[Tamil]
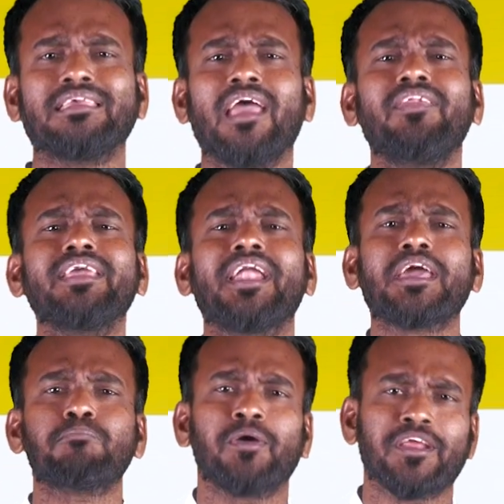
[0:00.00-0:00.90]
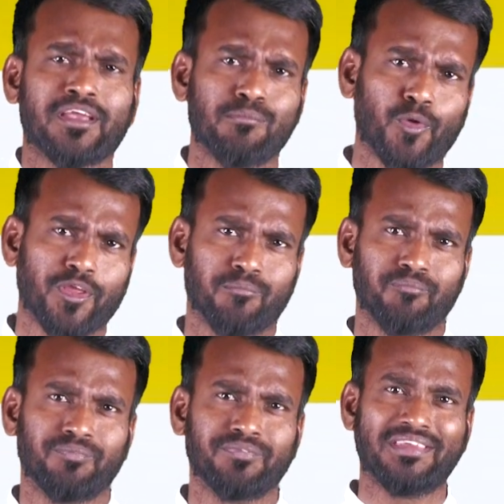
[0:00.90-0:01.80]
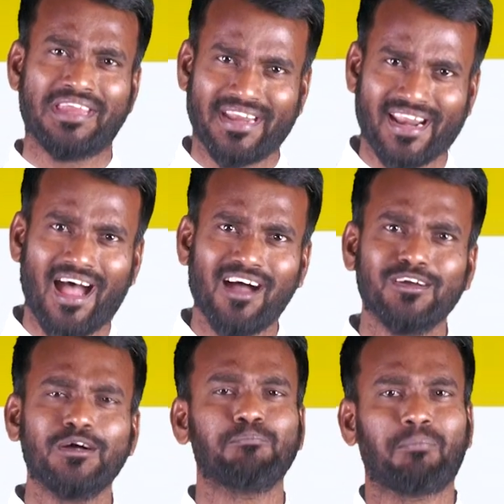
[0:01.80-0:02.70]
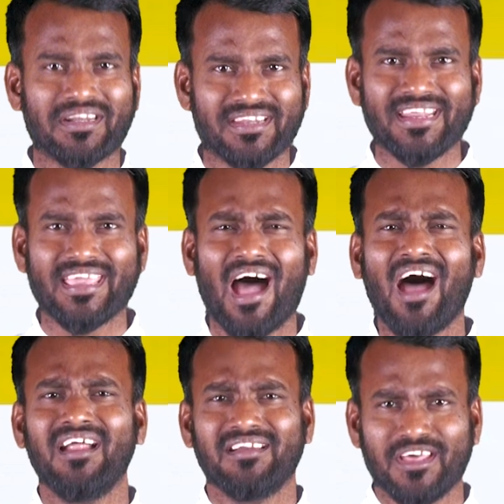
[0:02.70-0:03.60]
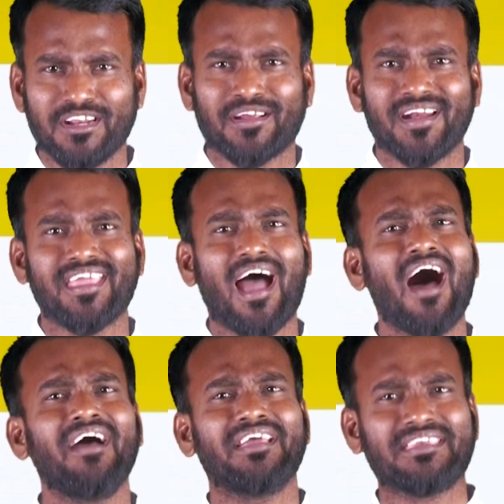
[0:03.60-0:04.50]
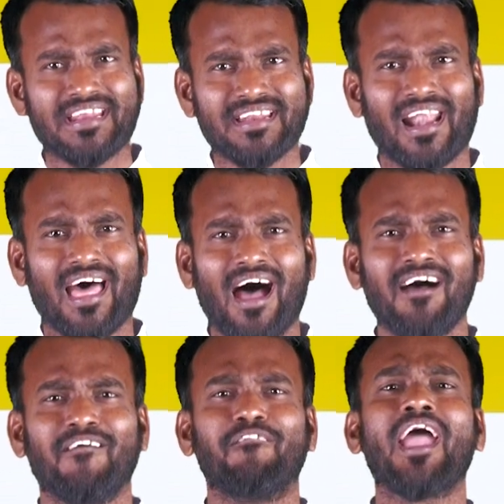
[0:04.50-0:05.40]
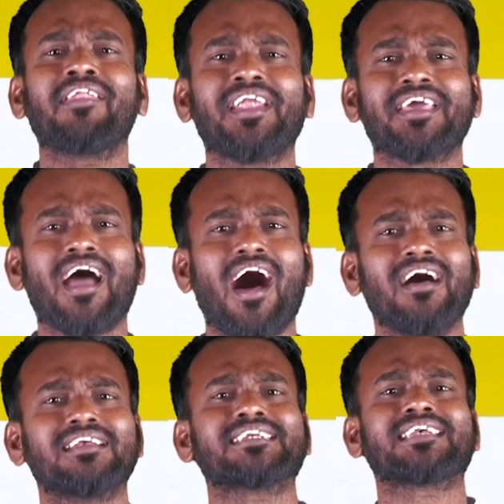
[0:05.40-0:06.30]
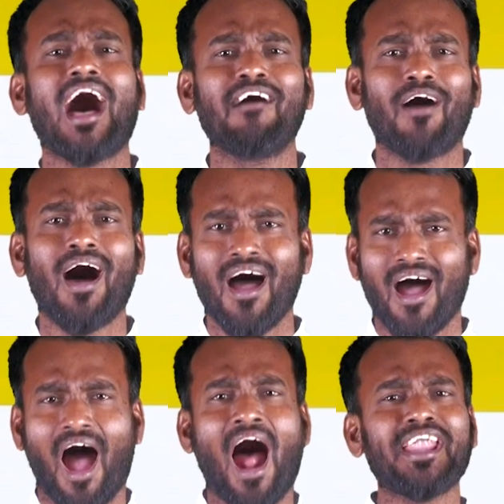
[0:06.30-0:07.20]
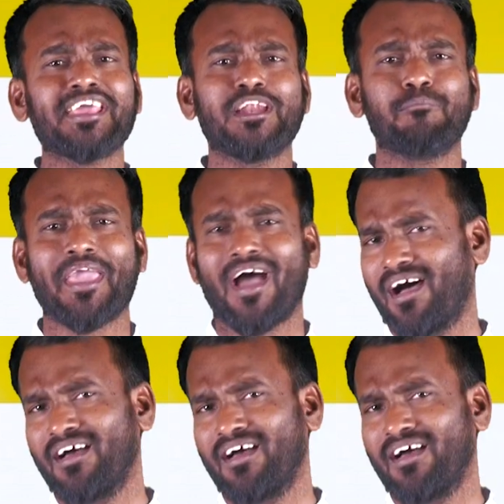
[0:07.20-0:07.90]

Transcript: எது என்னை பிரிக்க முடியும் இடரா பட்டினியா நெருக்கடியா இன்னலா வேதனையா சாவா ஆடையின்மையா